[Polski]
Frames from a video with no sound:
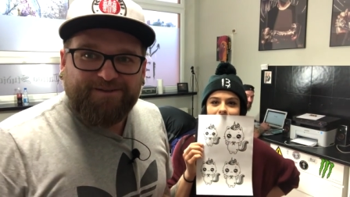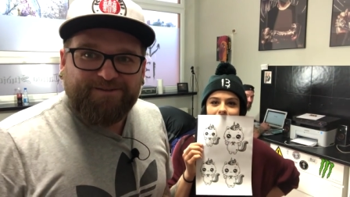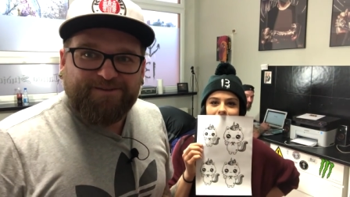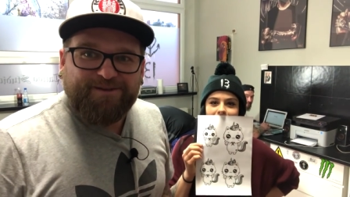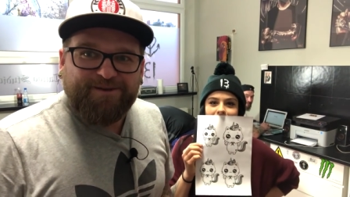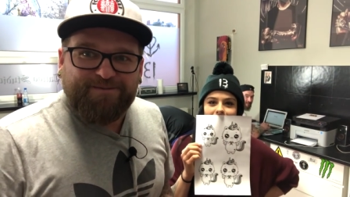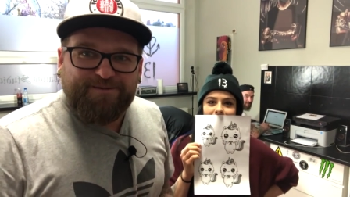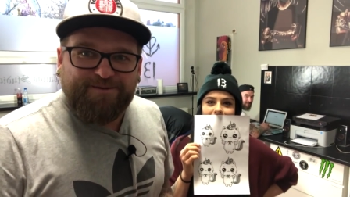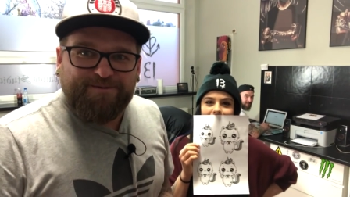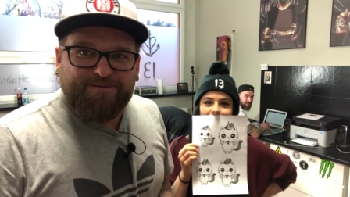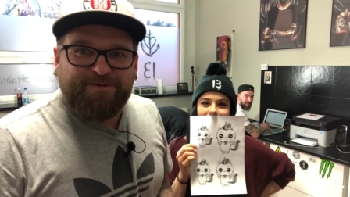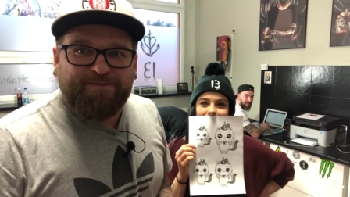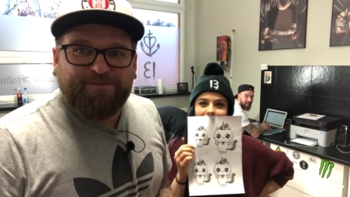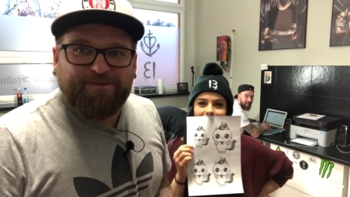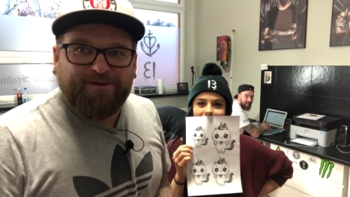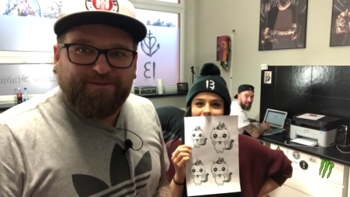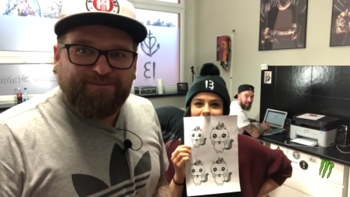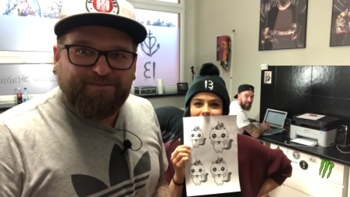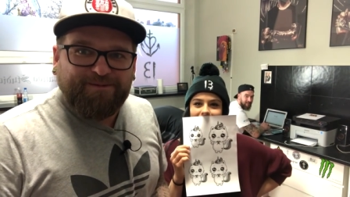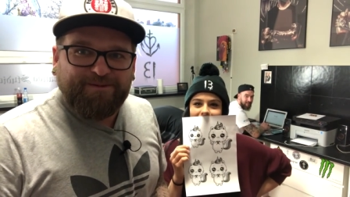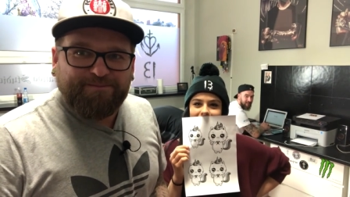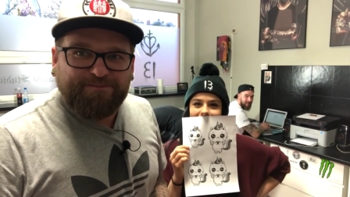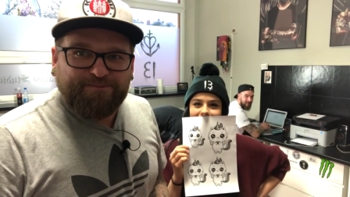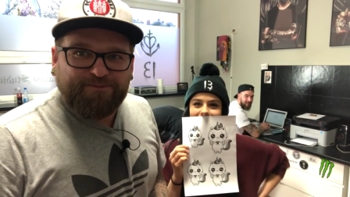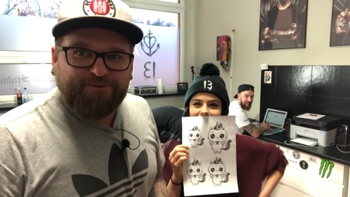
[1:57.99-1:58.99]
to byłby
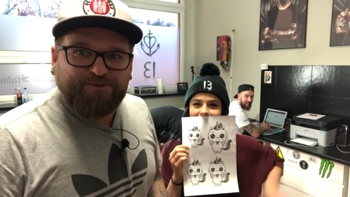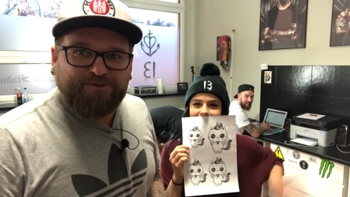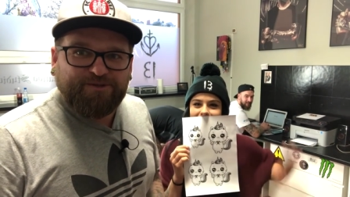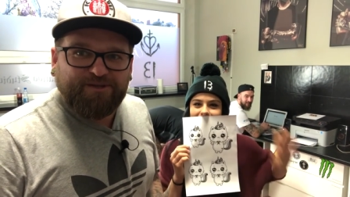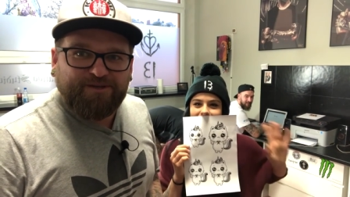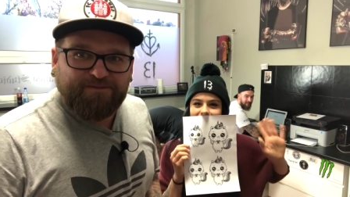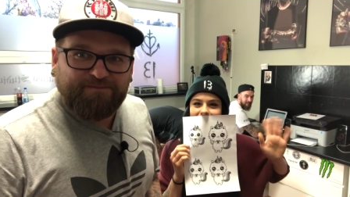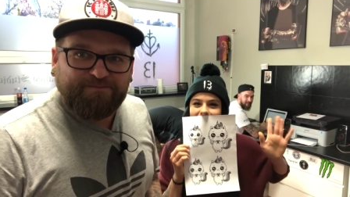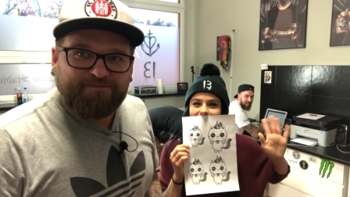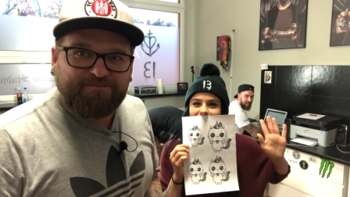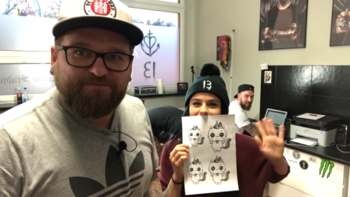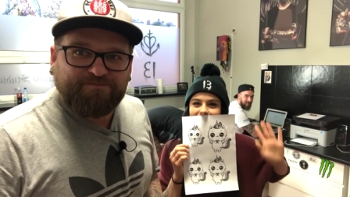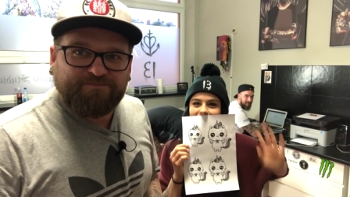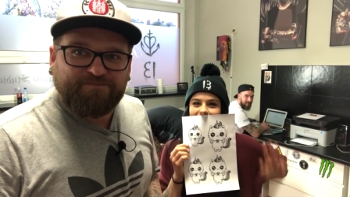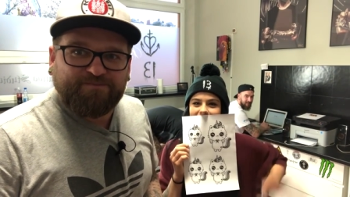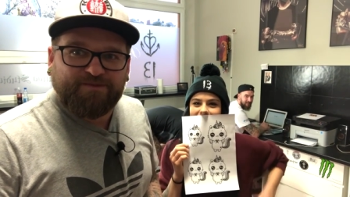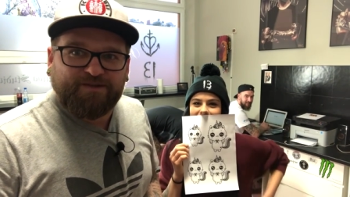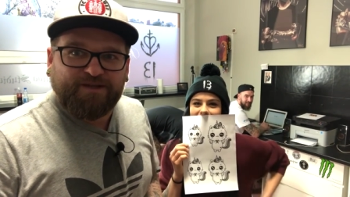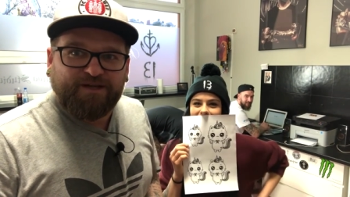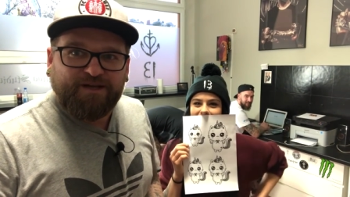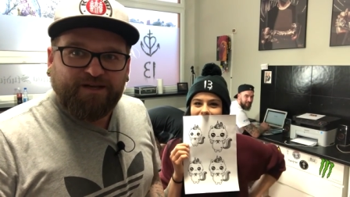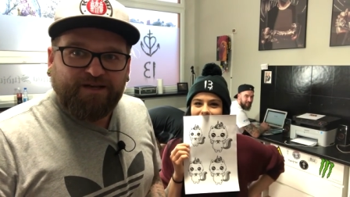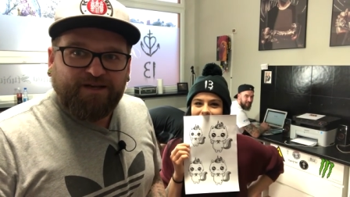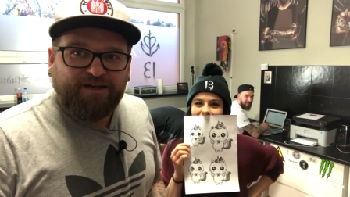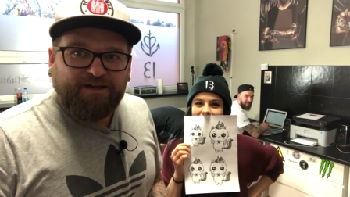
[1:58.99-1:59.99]
problem później
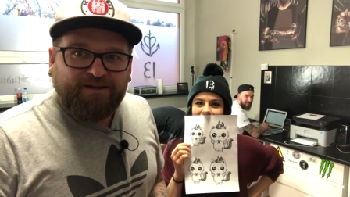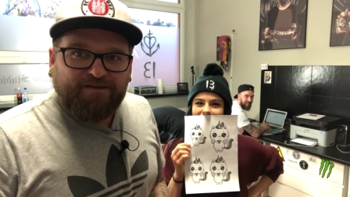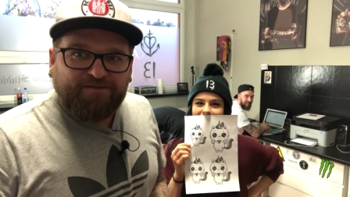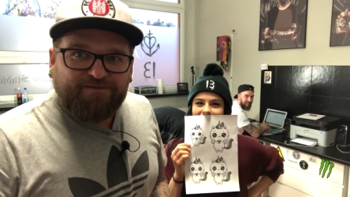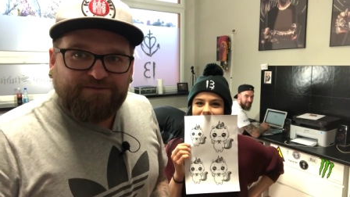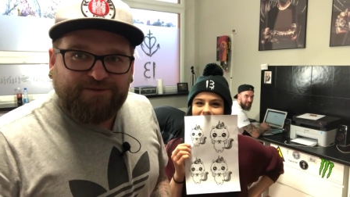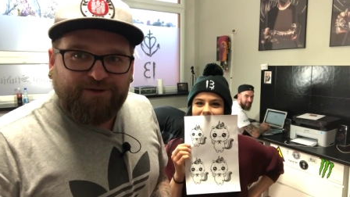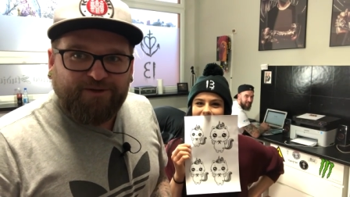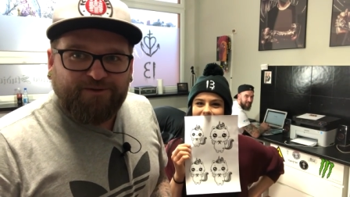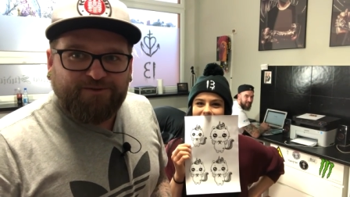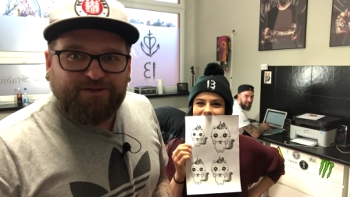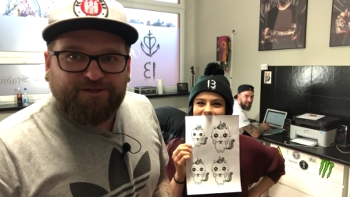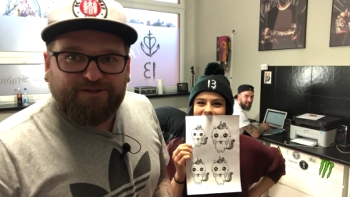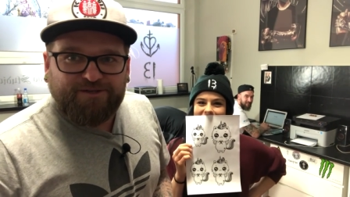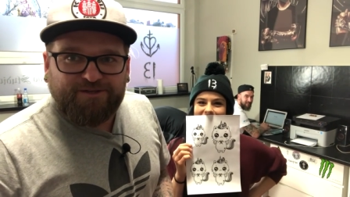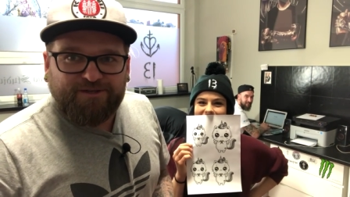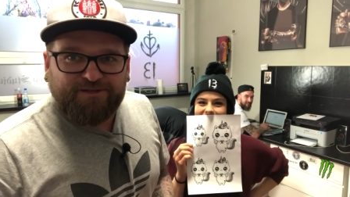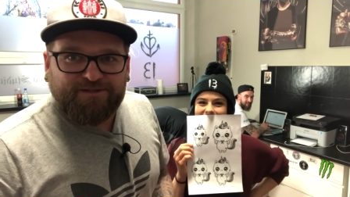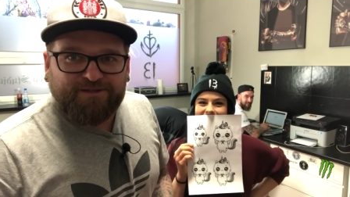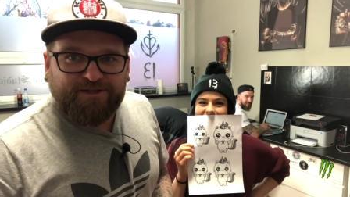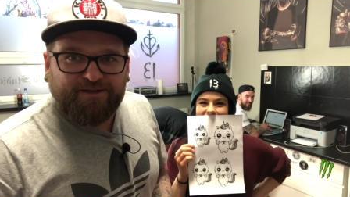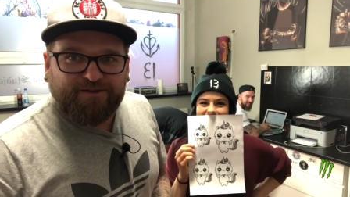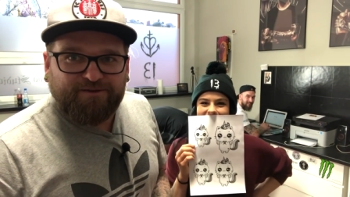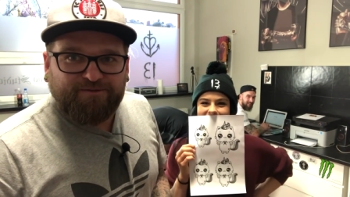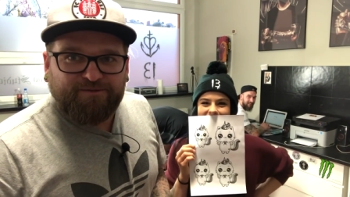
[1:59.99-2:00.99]
sądzie się
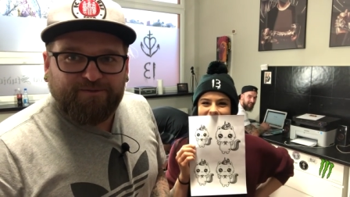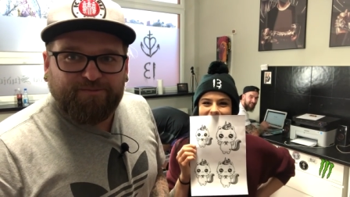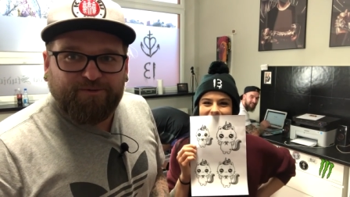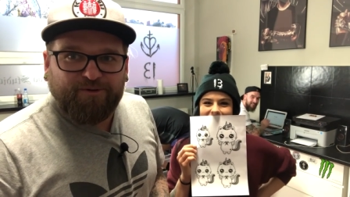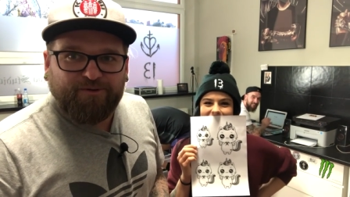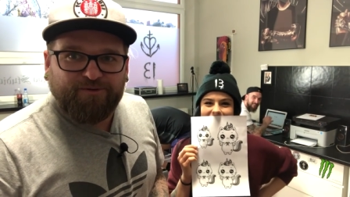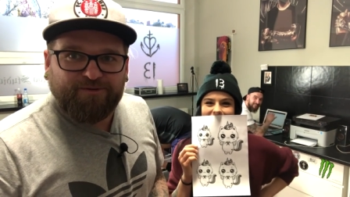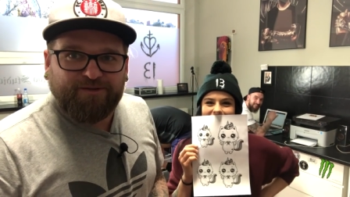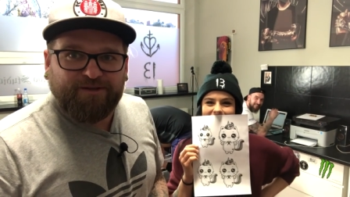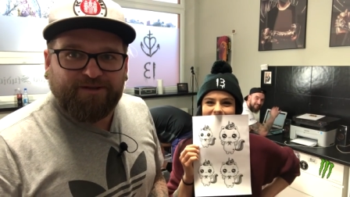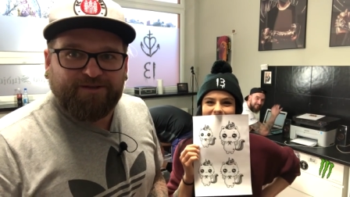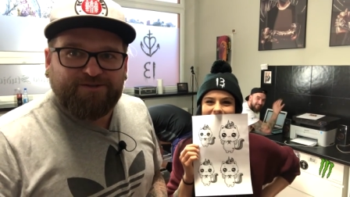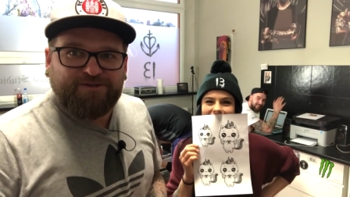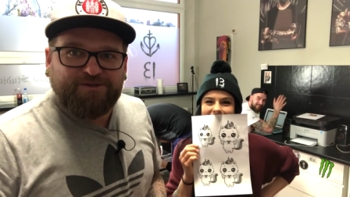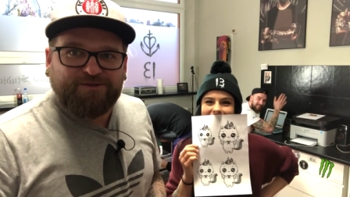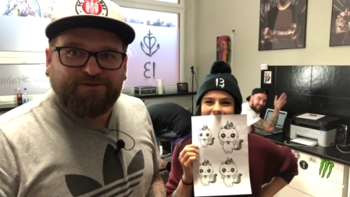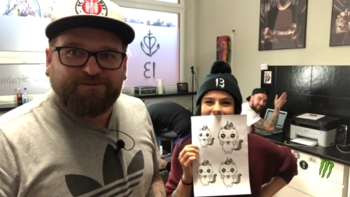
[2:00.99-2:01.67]
z tego wyplątać.